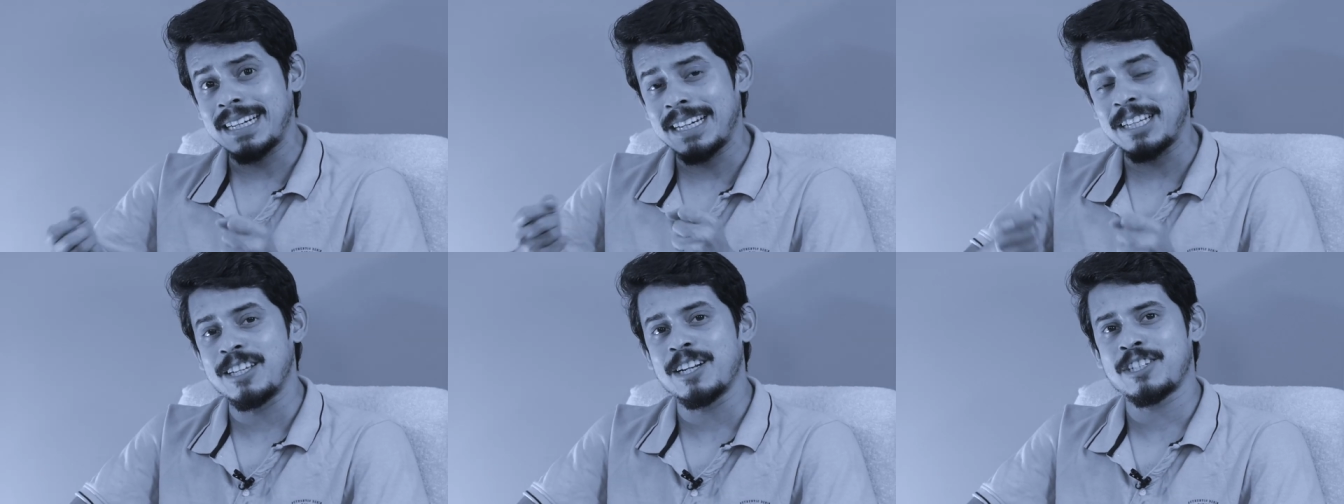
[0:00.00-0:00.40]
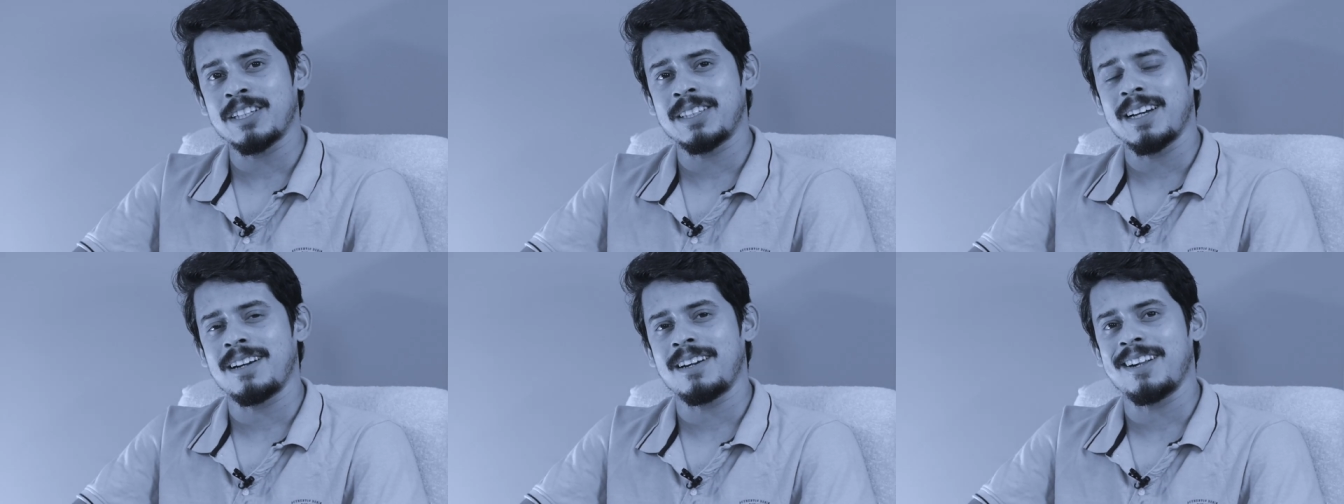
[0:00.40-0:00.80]
নিজের
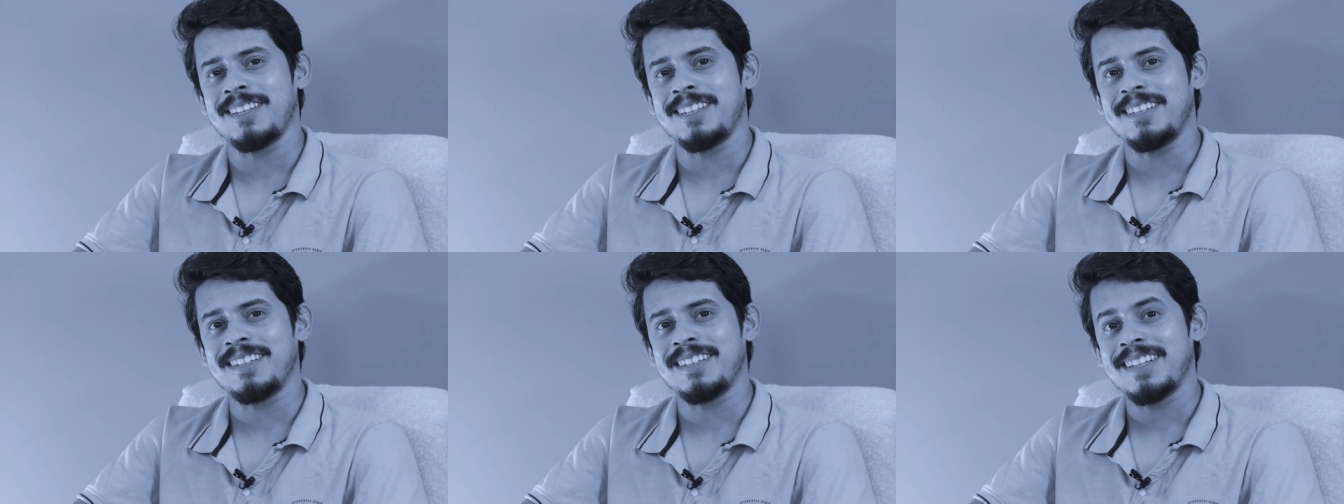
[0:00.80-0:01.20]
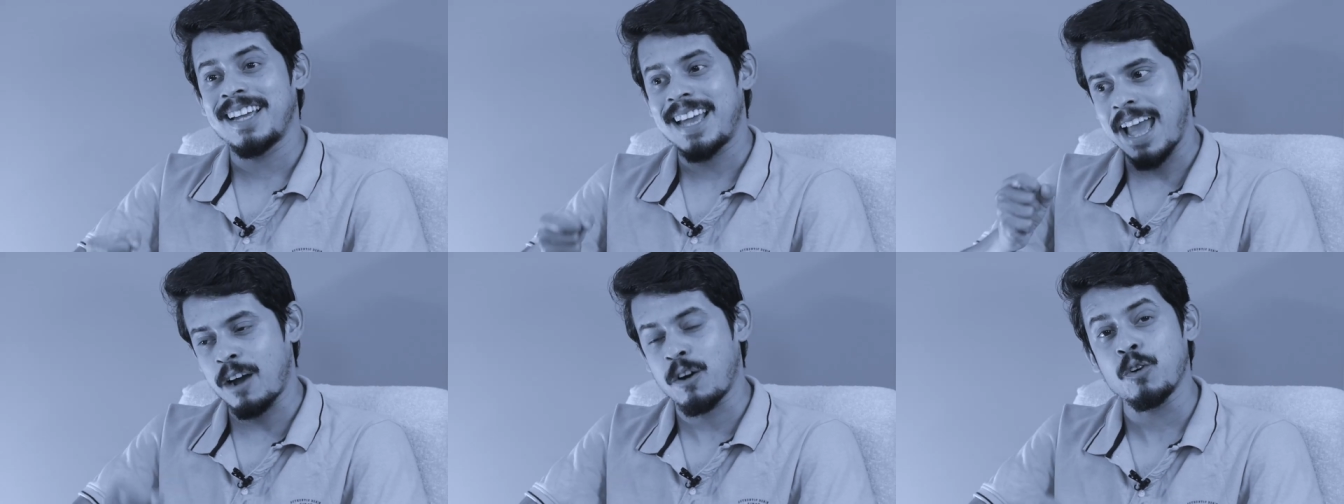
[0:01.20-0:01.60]
সাথে আড্ডা দিন
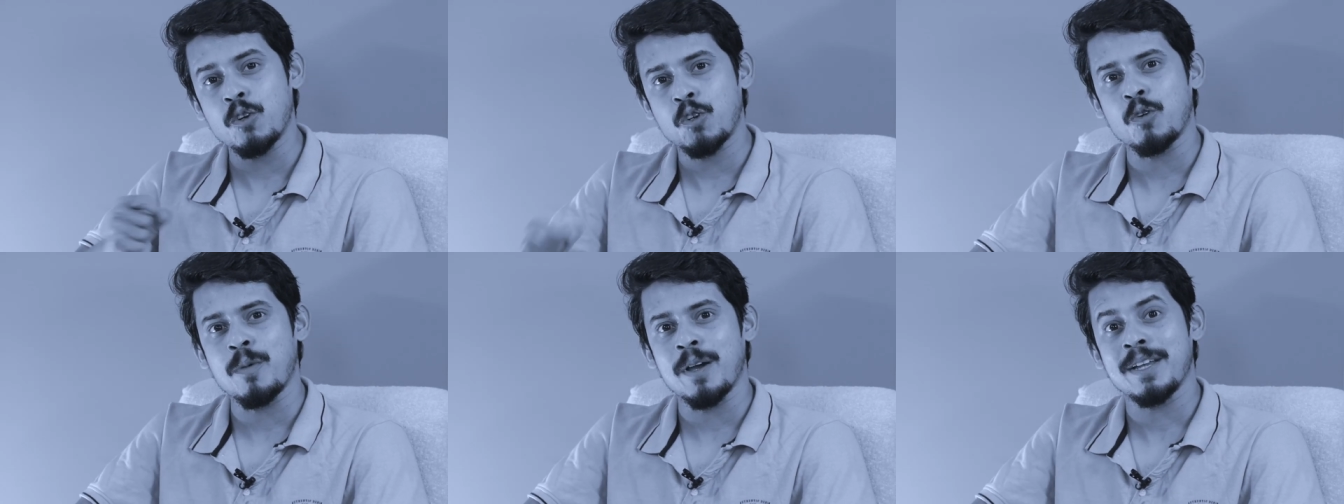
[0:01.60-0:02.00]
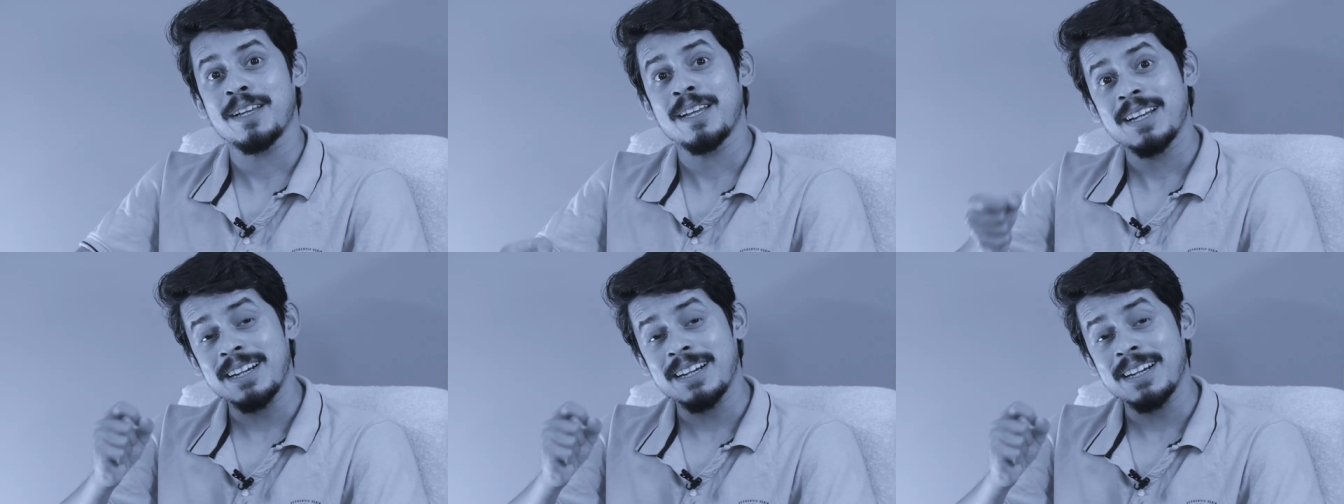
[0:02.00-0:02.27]
এখন সময়